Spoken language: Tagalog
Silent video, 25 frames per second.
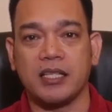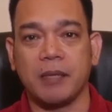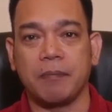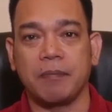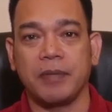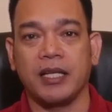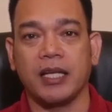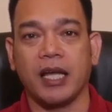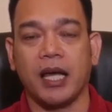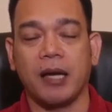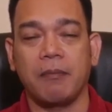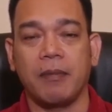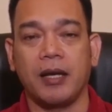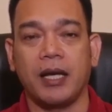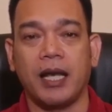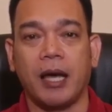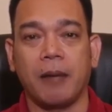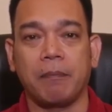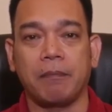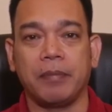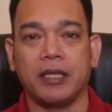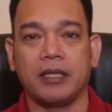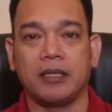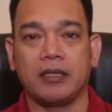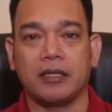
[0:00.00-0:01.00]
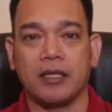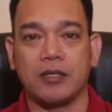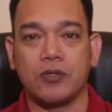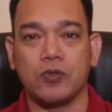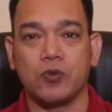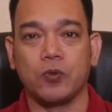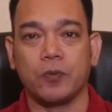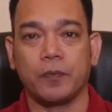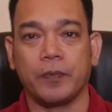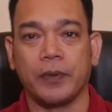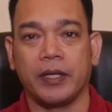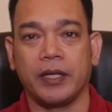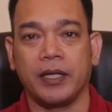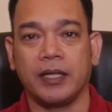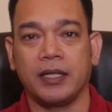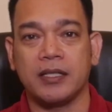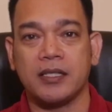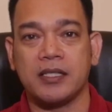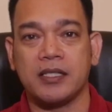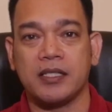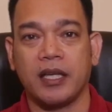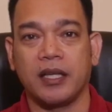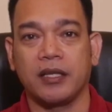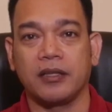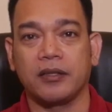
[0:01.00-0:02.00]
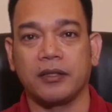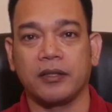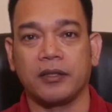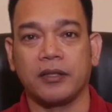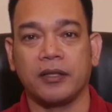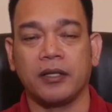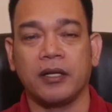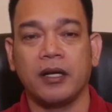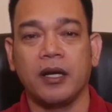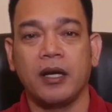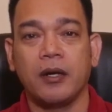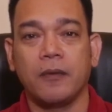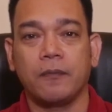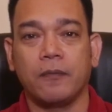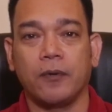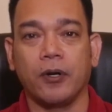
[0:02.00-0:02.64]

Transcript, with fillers: sa pinakamalapit na Super Health Center